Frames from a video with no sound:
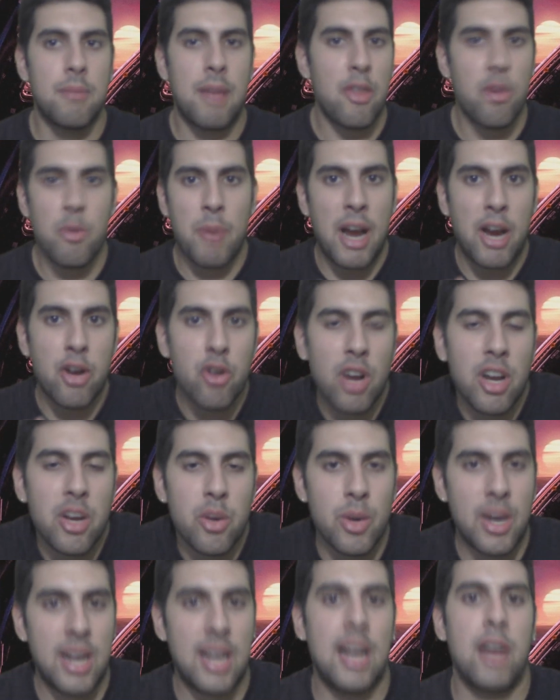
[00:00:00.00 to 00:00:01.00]
más de un
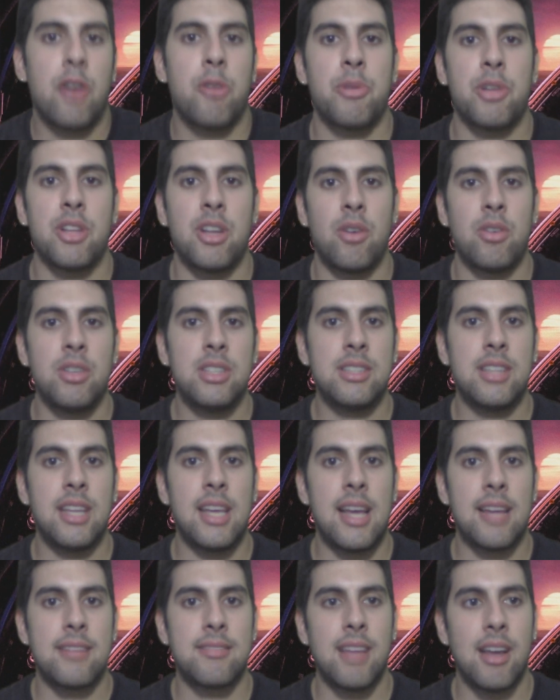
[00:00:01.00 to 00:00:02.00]
vez es claro
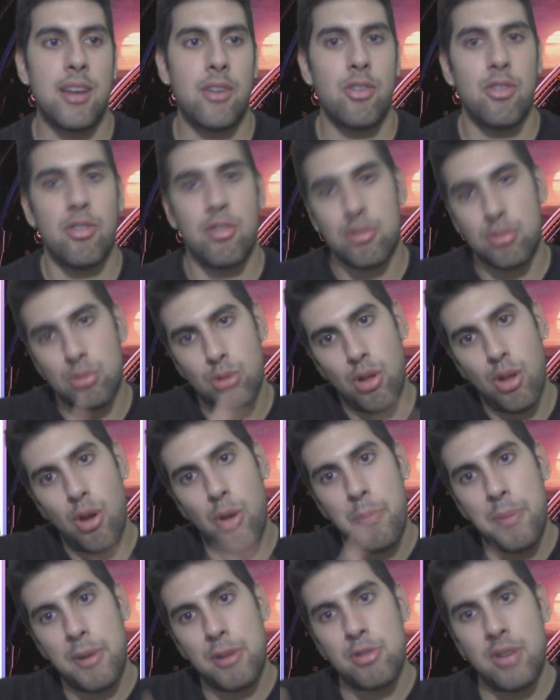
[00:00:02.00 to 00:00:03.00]
protagonista y ya está, no, no,
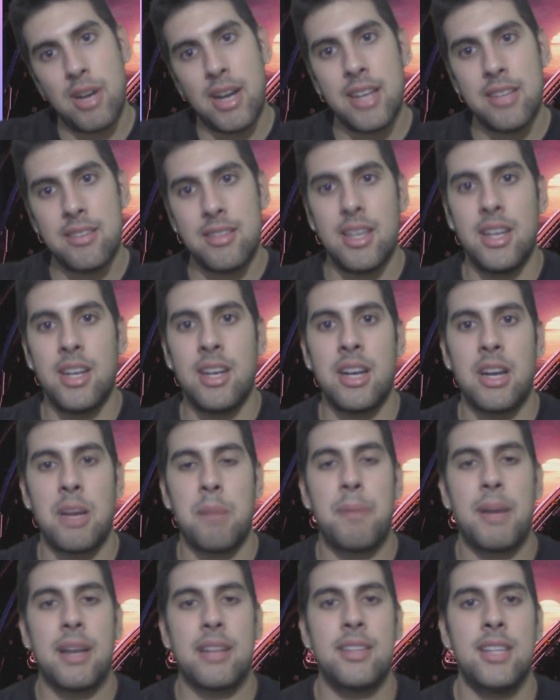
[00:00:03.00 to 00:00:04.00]
todos los personajes tienen
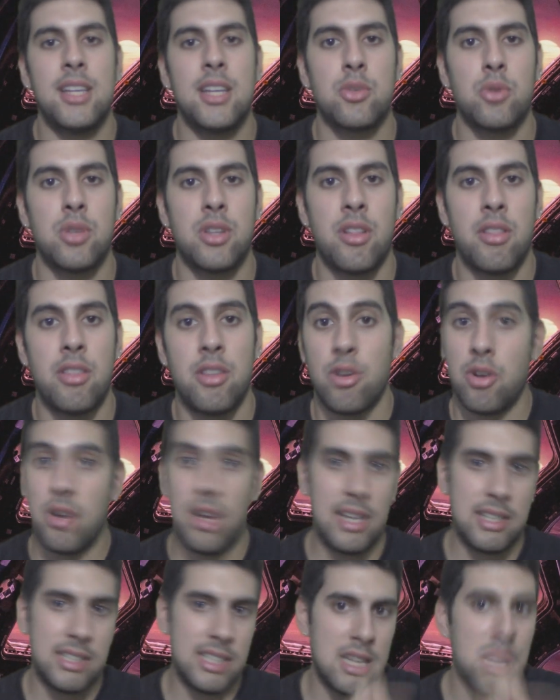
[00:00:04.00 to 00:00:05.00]
repartida su
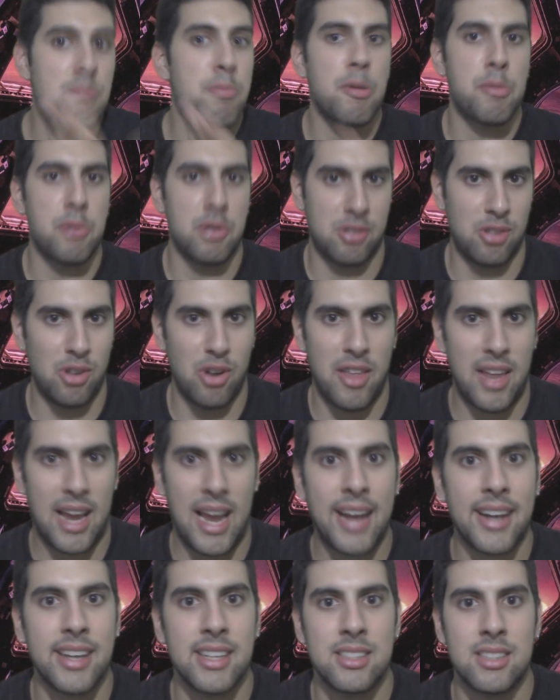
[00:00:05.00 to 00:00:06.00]
atención, es que es el propio estilo
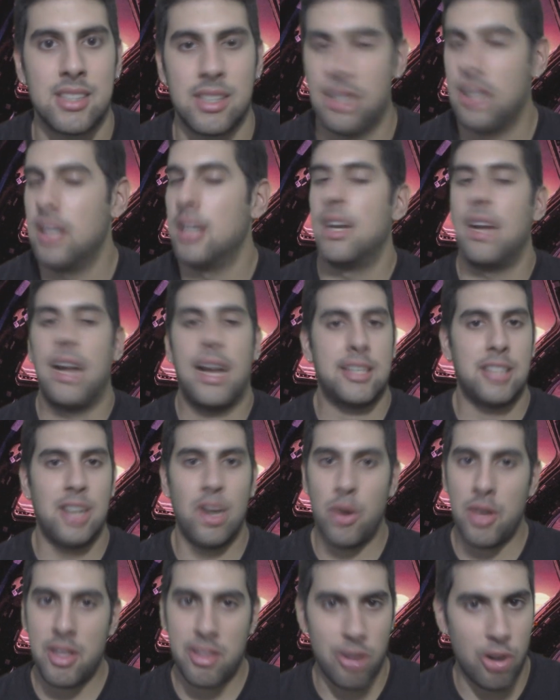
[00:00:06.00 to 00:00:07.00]
de Guy Ritchie,
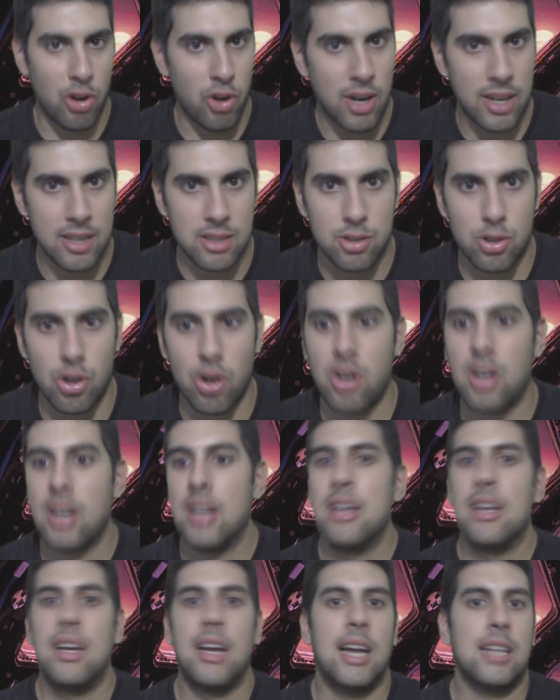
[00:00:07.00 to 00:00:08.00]
así lo hizo en Lock and
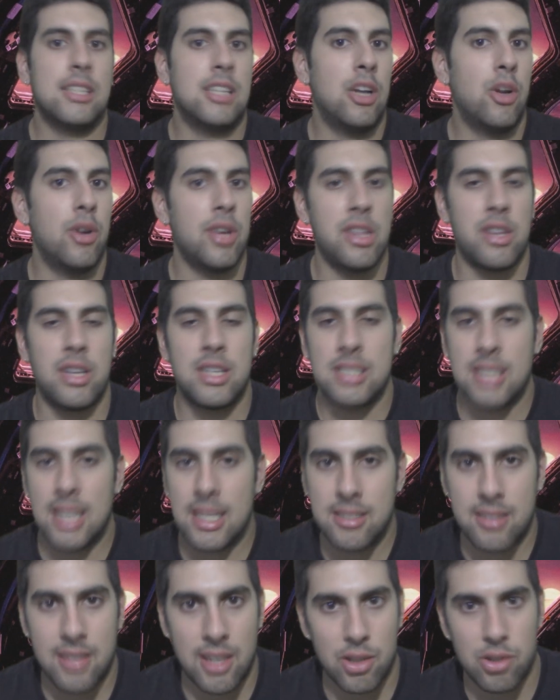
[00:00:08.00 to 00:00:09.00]
Stock, así lo hizo en
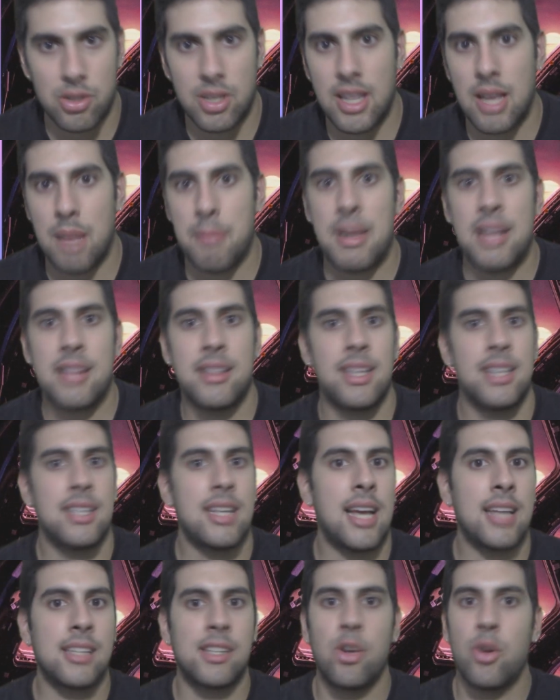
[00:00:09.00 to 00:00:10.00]
Snatch, Cerdos y
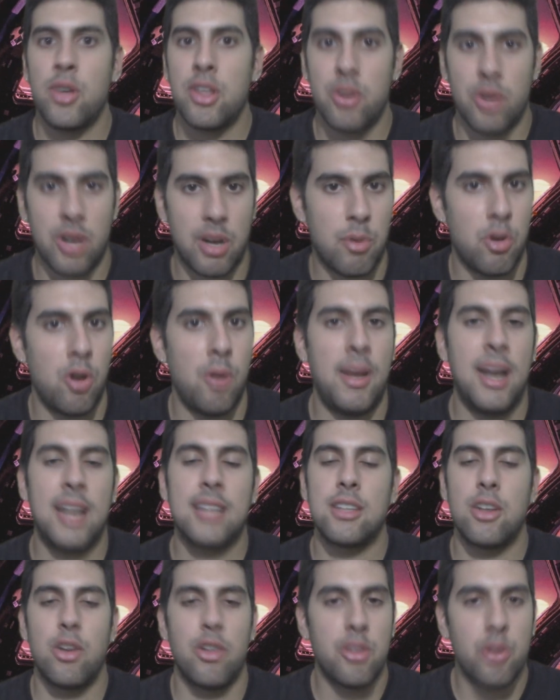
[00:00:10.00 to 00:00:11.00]
Diamantes, así lo hizo en Revolver,
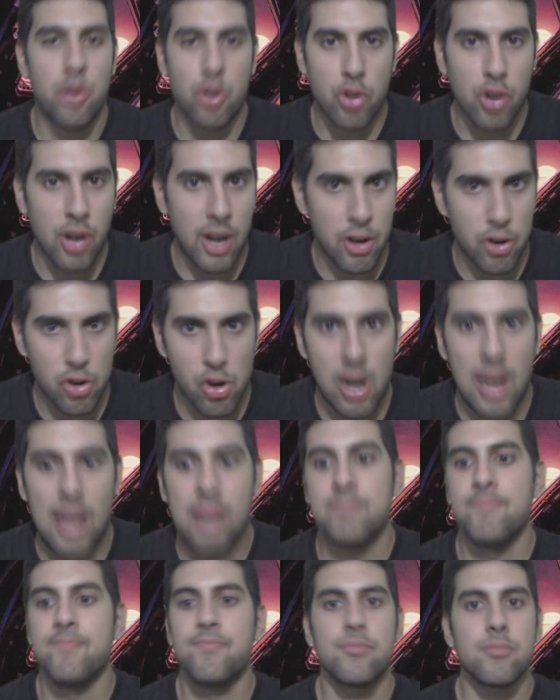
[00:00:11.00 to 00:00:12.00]
así lo hizo en Rock and
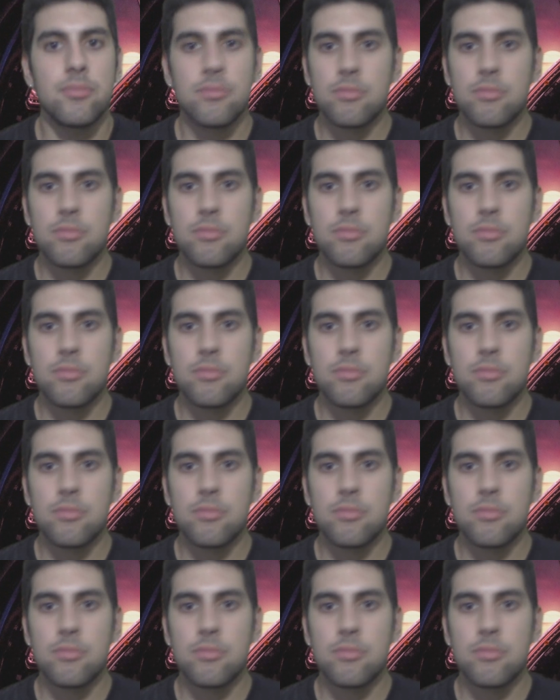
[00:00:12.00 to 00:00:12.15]
Rolla,